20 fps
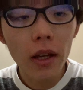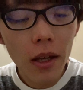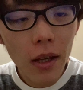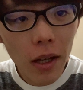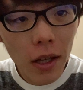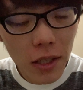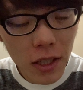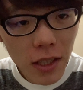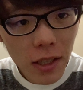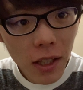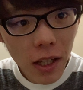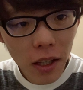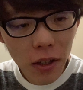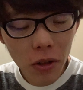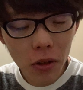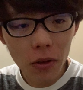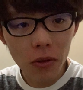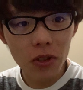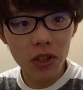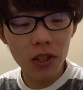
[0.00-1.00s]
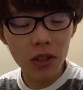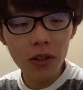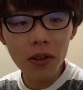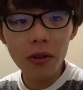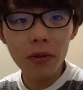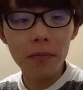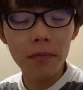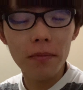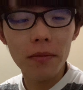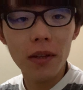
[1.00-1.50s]
えー、進撃の巨人
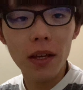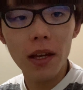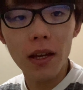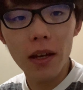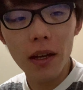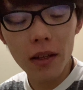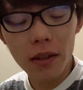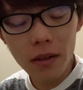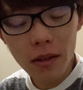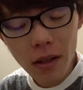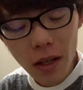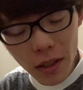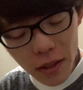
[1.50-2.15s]
の、えー、なん